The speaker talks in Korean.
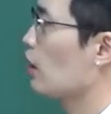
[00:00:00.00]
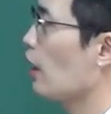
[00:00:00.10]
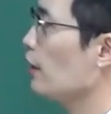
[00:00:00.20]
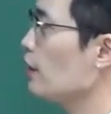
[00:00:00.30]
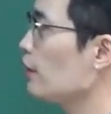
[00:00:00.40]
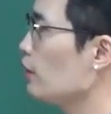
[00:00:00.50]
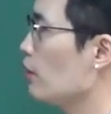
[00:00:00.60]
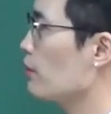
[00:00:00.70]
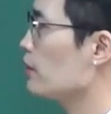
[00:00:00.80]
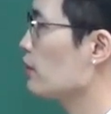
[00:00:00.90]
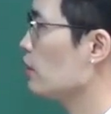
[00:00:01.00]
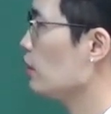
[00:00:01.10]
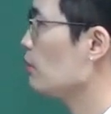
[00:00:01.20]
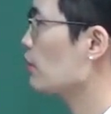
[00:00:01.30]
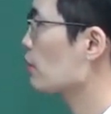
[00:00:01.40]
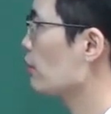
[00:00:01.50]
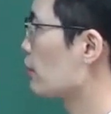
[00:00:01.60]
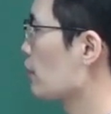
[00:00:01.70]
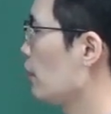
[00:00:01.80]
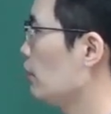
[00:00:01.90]
I had never seen him so
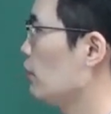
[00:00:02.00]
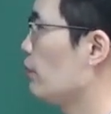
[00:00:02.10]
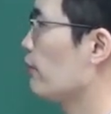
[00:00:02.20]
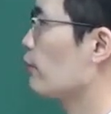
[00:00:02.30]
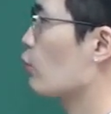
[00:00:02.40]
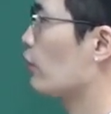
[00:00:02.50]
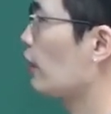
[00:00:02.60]
excited before.